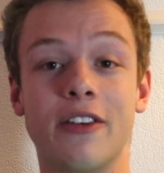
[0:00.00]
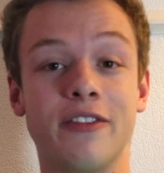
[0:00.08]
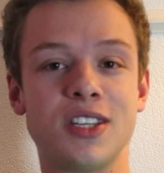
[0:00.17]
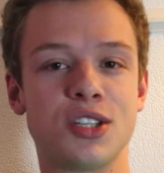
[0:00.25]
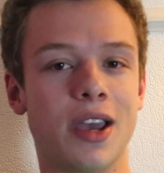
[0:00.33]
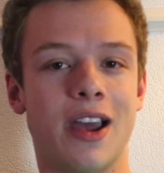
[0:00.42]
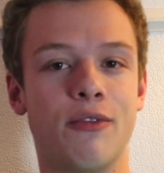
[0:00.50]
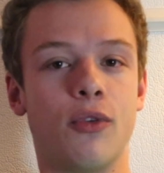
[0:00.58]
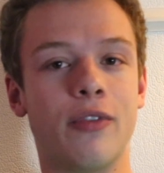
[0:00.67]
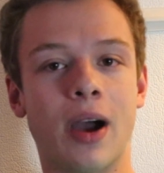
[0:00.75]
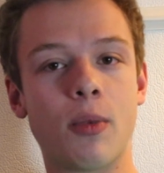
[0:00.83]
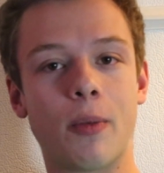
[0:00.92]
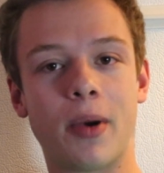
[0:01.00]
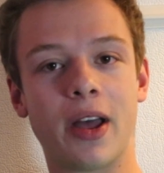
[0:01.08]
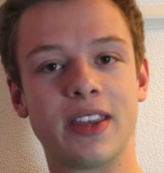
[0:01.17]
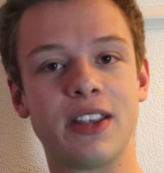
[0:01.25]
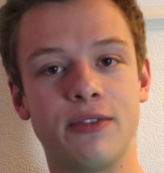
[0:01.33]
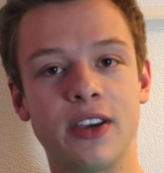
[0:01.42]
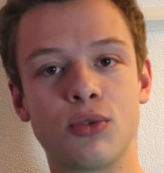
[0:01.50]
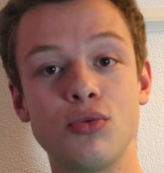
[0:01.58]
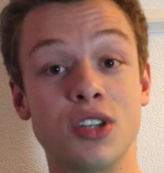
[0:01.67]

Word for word: la vie, elle vaut vraiment pas d'être vécue.